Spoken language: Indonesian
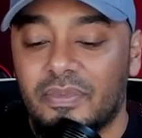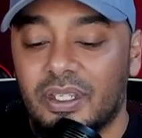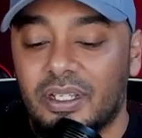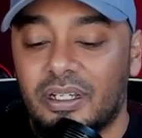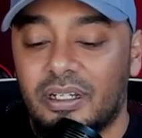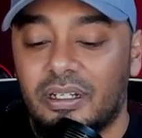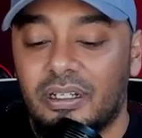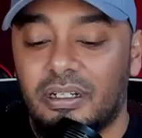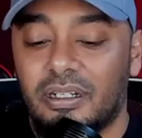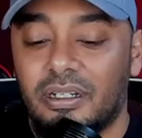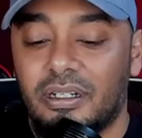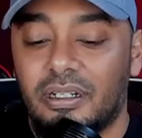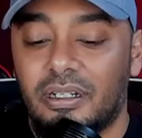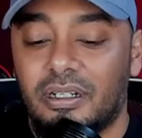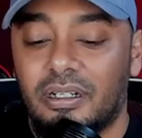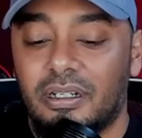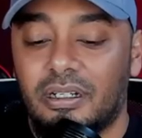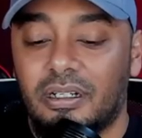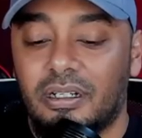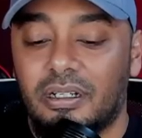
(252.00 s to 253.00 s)

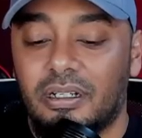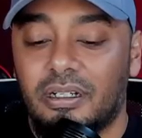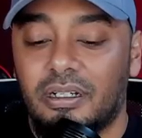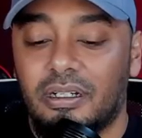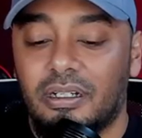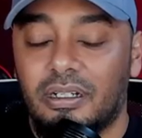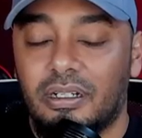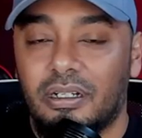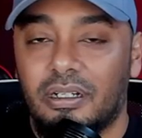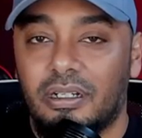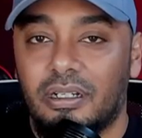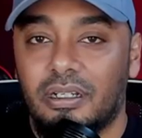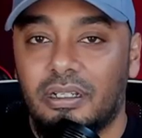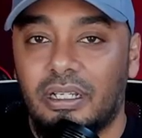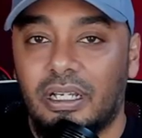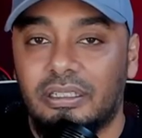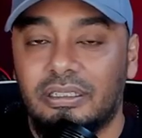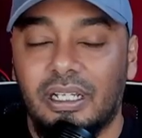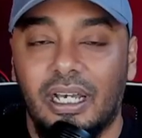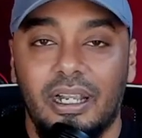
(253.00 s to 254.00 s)
Uh,
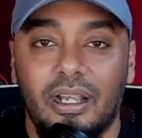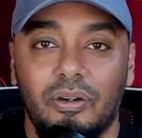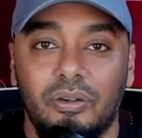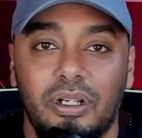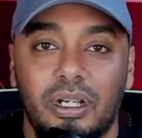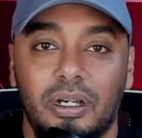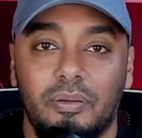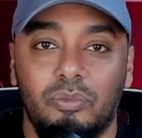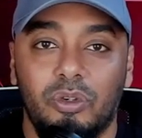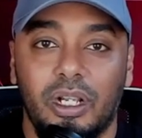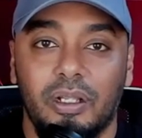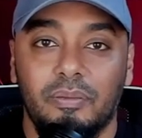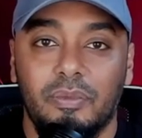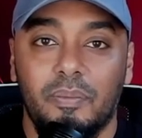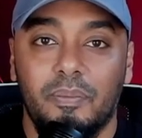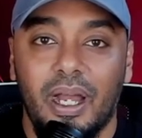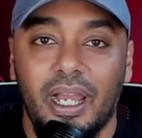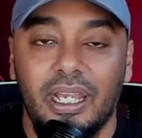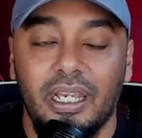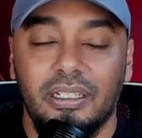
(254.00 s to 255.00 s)
ya sekarang udah mulai
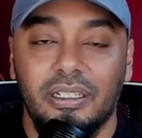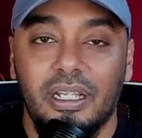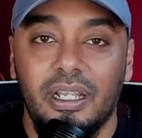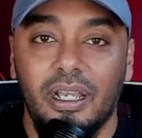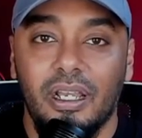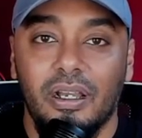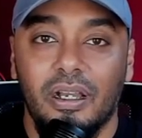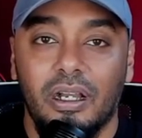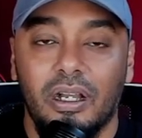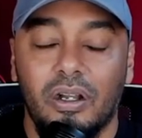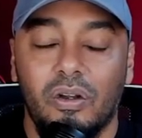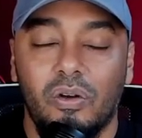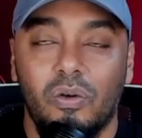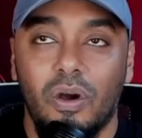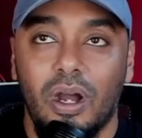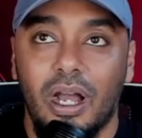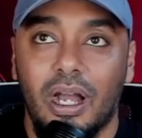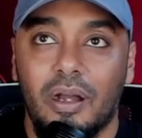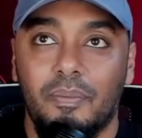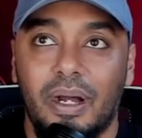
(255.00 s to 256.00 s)
membaik. Jadi gue
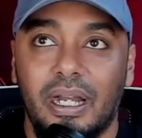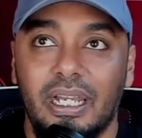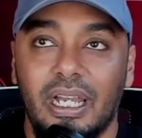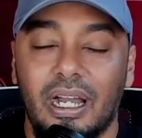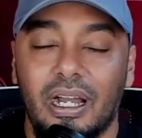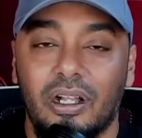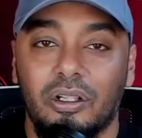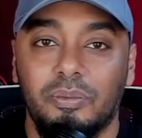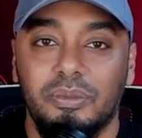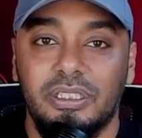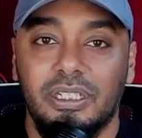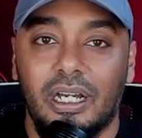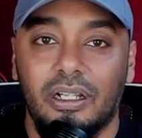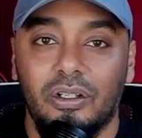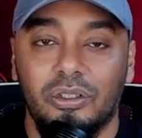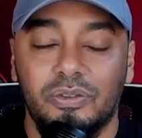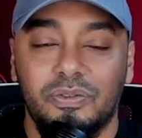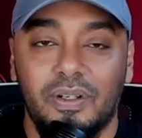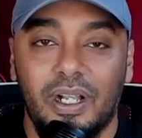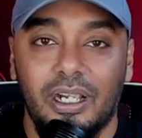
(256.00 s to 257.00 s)
nggak kebayang kalau misalkan
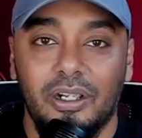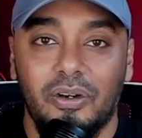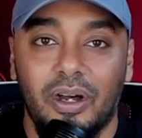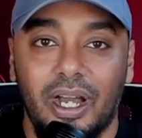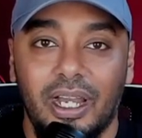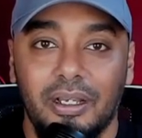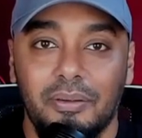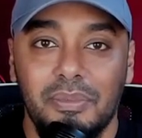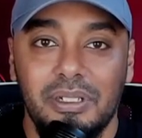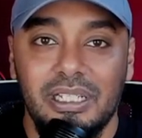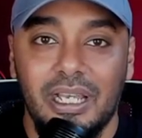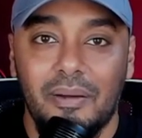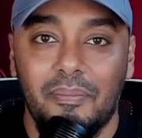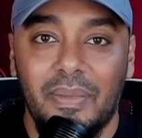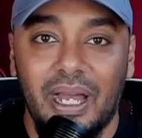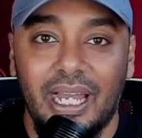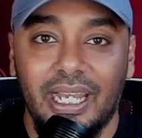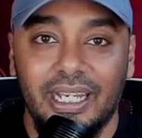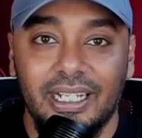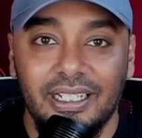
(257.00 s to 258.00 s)
Osvaldo Hai bisa
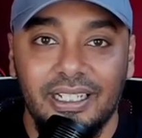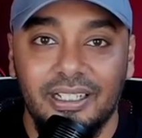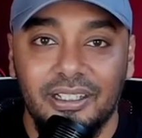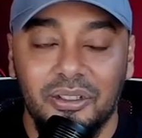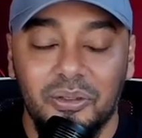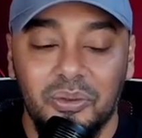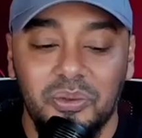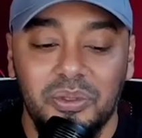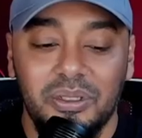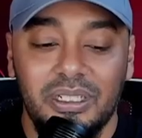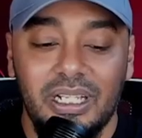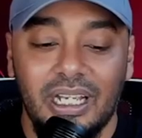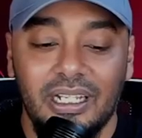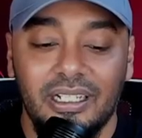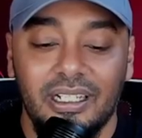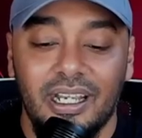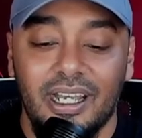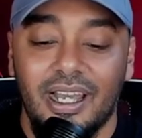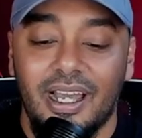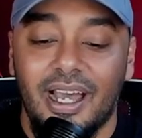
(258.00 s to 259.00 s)
main itu
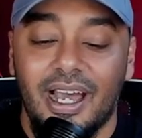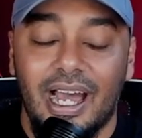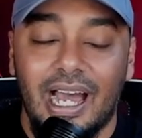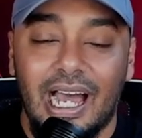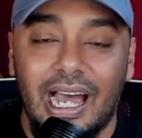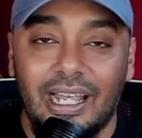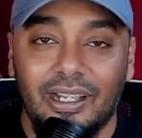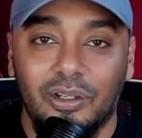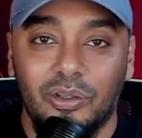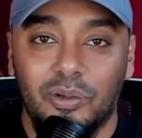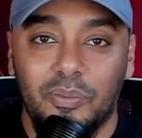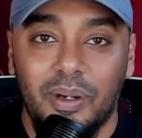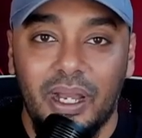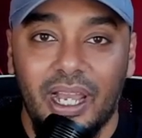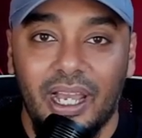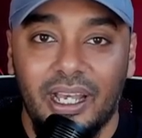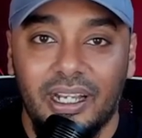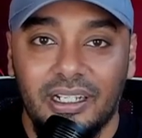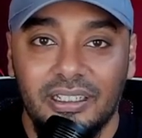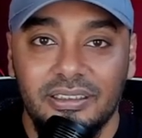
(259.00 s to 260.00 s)
dan Ano
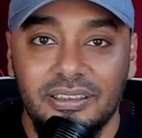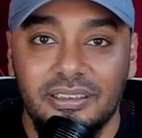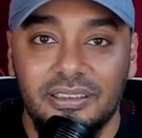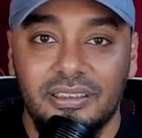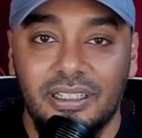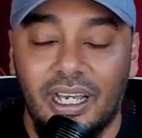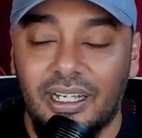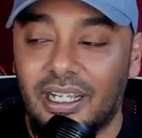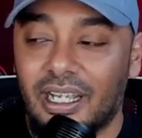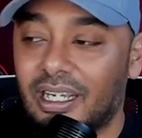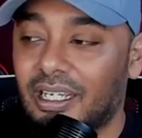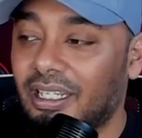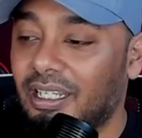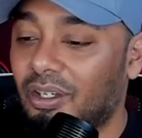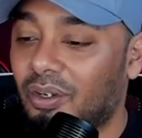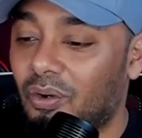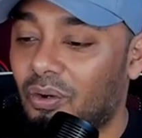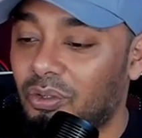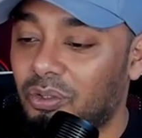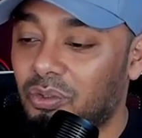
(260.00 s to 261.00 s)
Behrens, ada
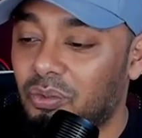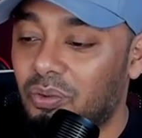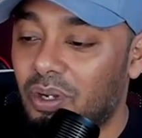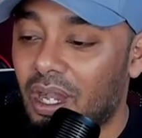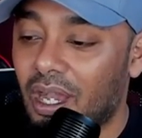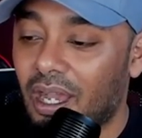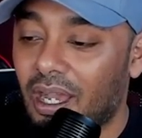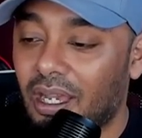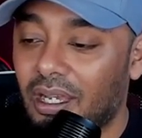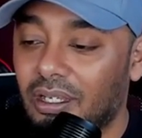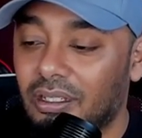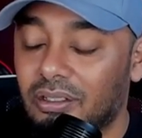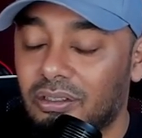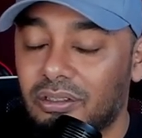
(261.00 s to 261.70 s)
Rico juga.